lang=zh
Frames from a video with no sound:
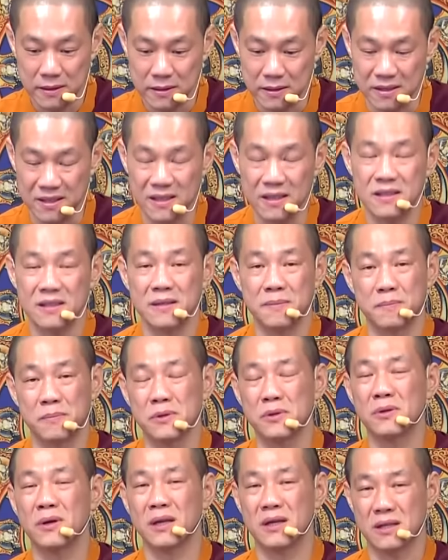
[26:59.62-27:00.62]
你
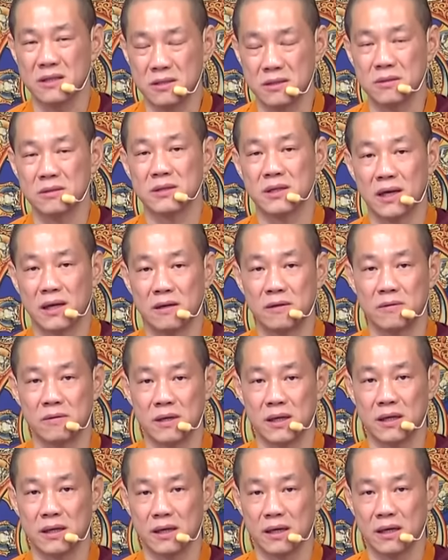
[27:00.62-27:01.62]
不断的修忏
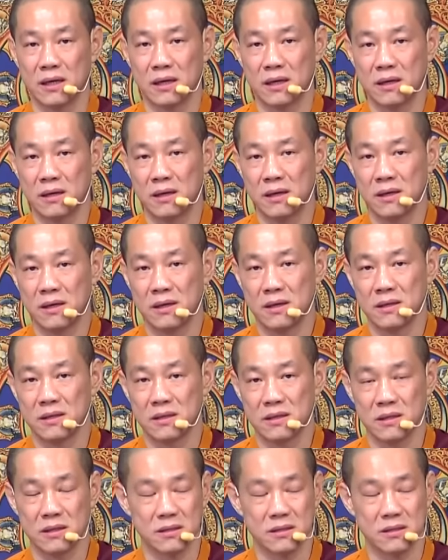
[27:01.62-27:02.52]
悔啊，这